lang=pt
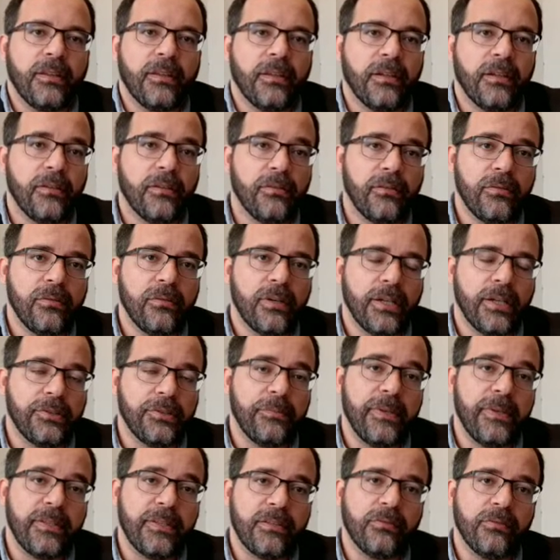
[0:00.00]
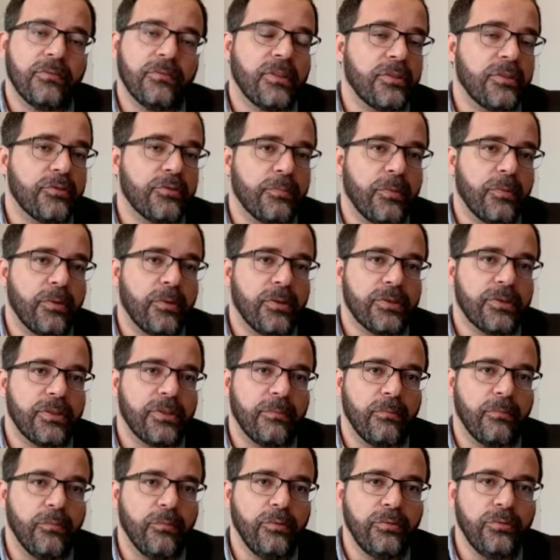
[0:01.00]
Então, a dimensão do
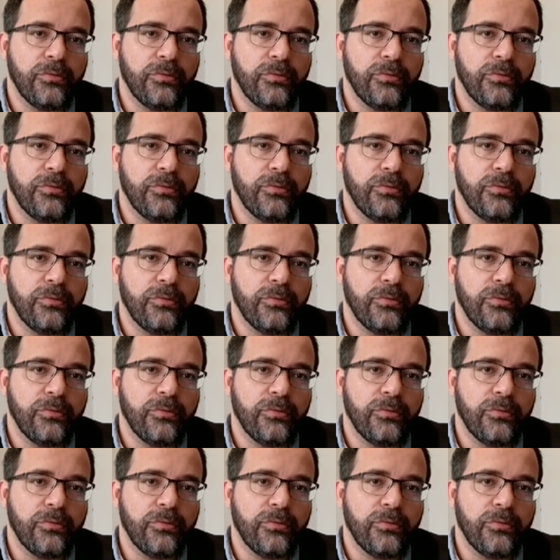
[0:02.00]
transporte é